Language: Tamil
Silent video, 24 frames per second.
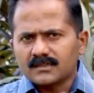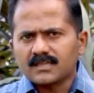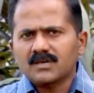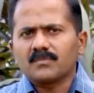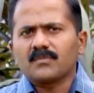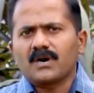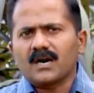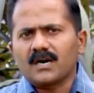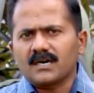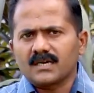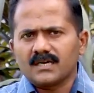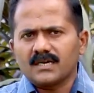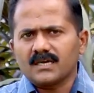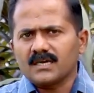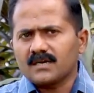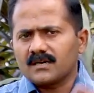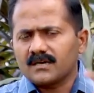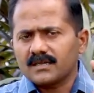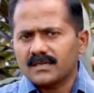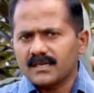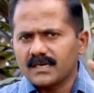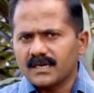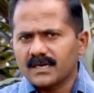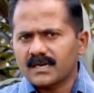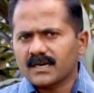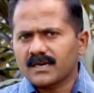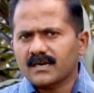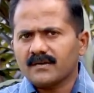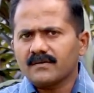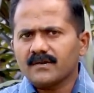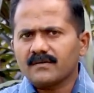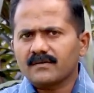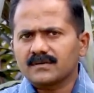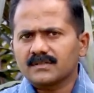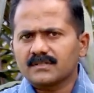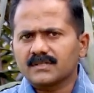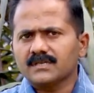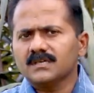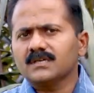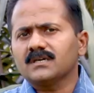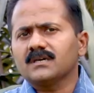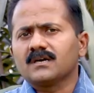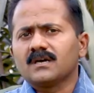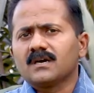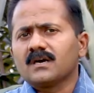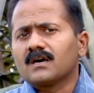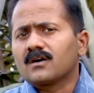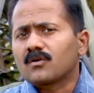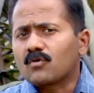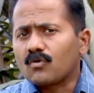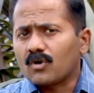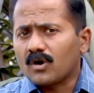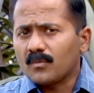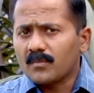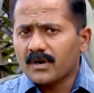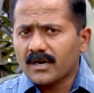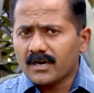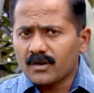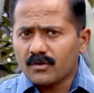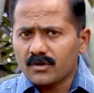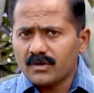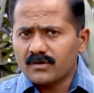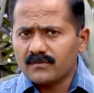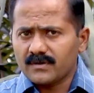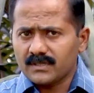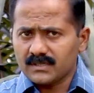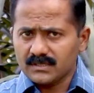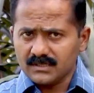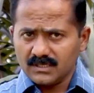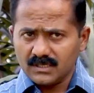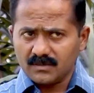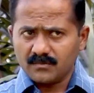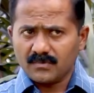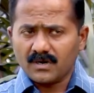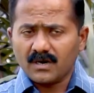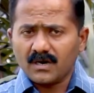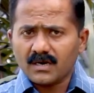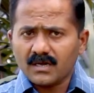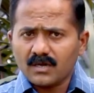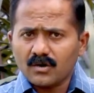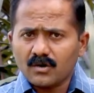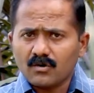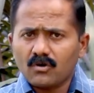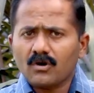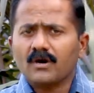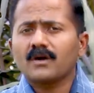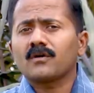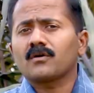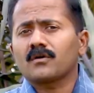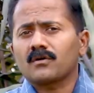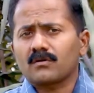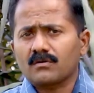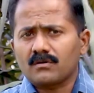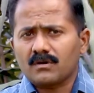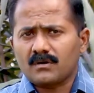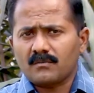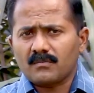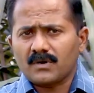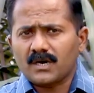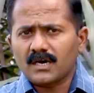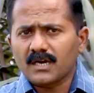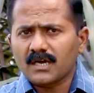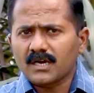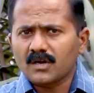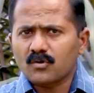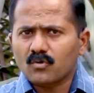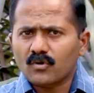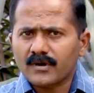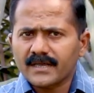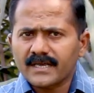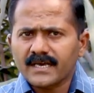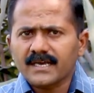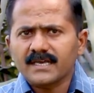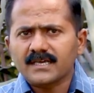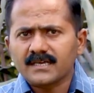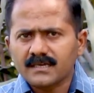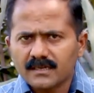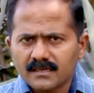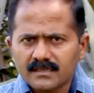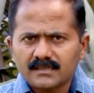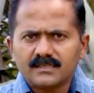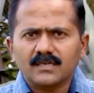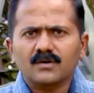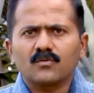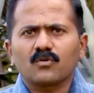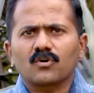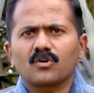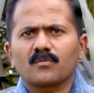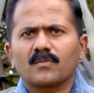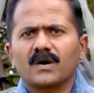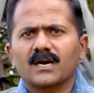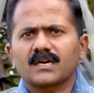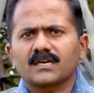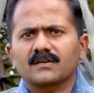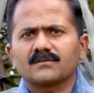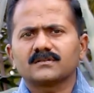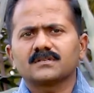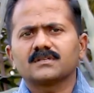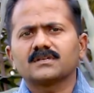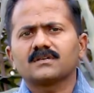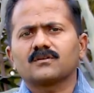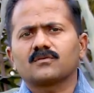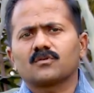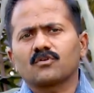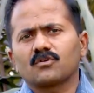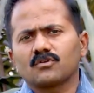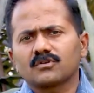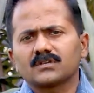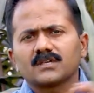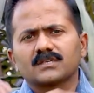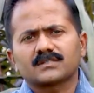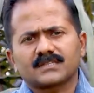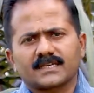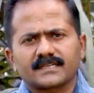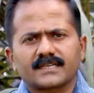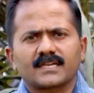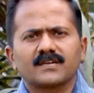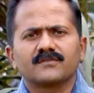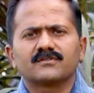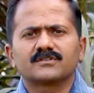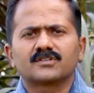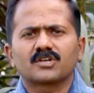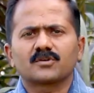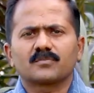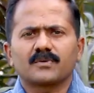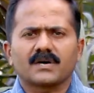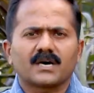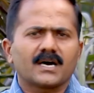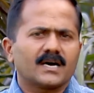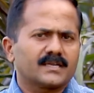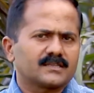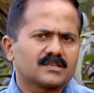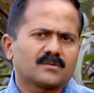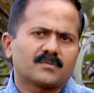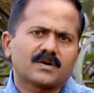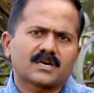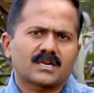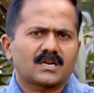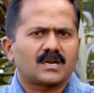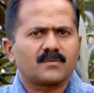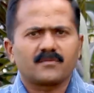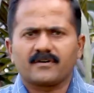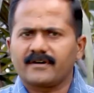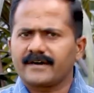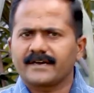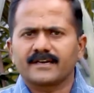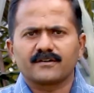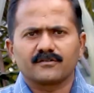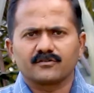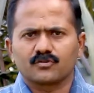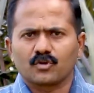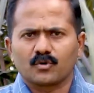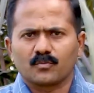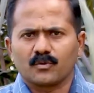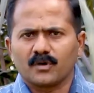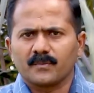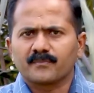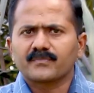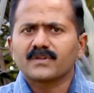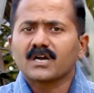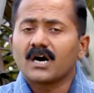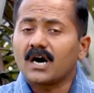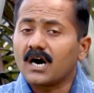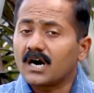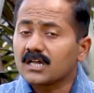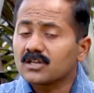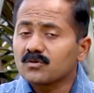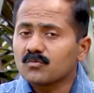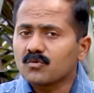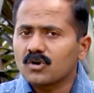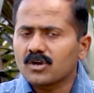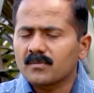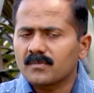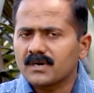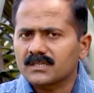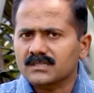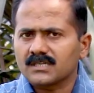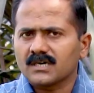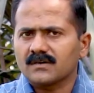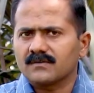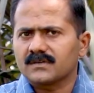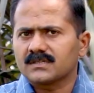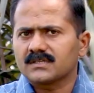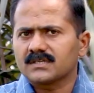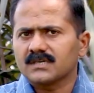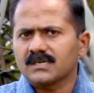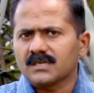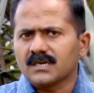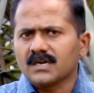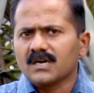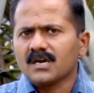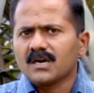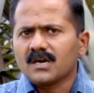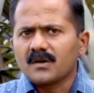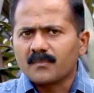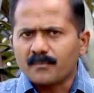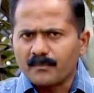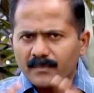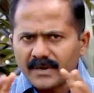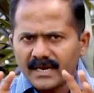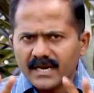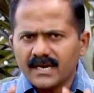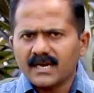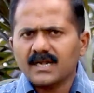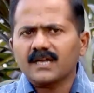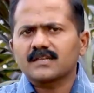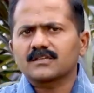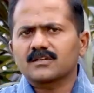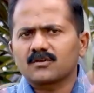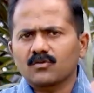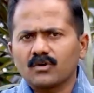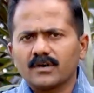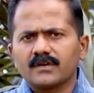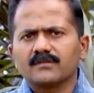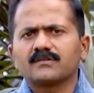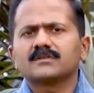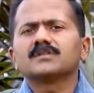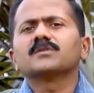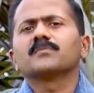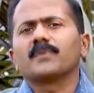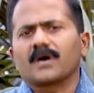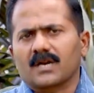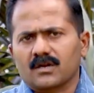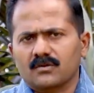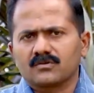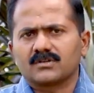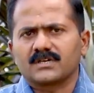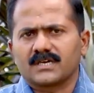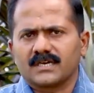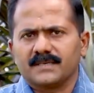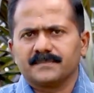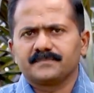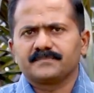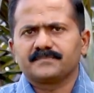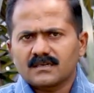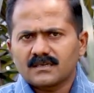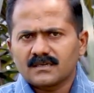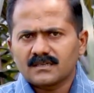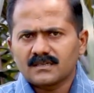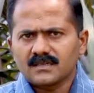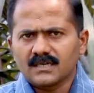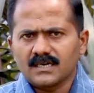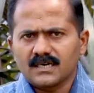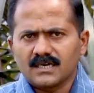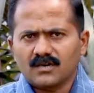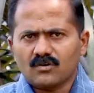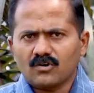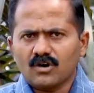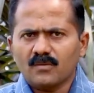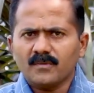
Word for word: அந்த மாடு ஏற்கனவே வந்து கோமார் நோய் வந்த மாடுகளோ மாடுகள் கூடயே இருந்த ஒரு மாட்டை வந்து கொண்டு வந்து சந்தையில் விற்றுருப்பாங்க அந்த மாட்டை நம்ம வாங்கிட்டு வந்திருப்போம் அது மூலமாக தான் வந்து மெயினாக அந்த நோய் வந்து பரவுதுங்க இந்த